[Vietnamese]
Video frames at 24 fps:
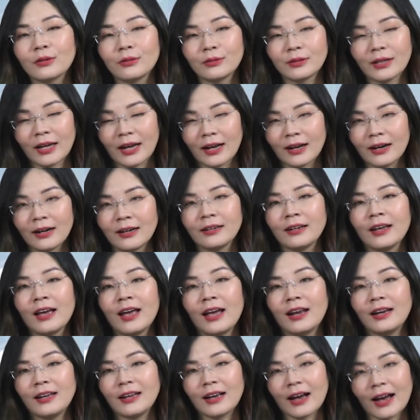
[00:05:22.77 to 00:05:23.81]
cụ thể hơn
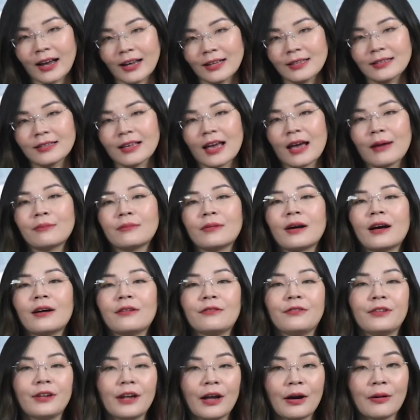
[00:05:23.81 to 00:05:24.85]
thì hãy xem
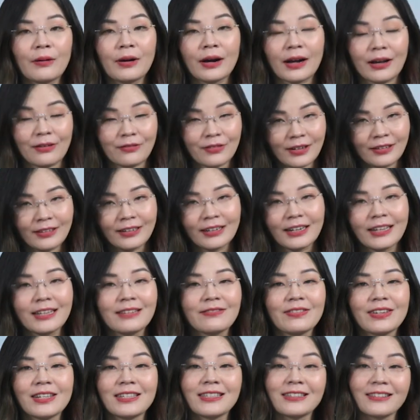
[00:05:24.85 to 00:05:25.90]
video ở cái phần đường
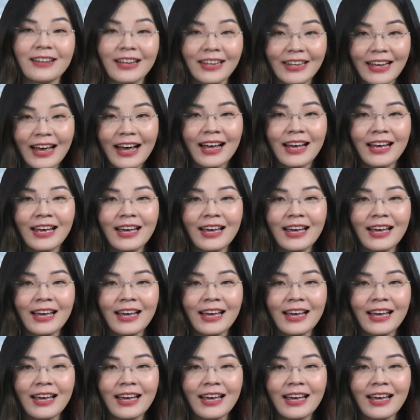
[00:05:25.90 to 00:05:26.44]
link bên dưới nhé.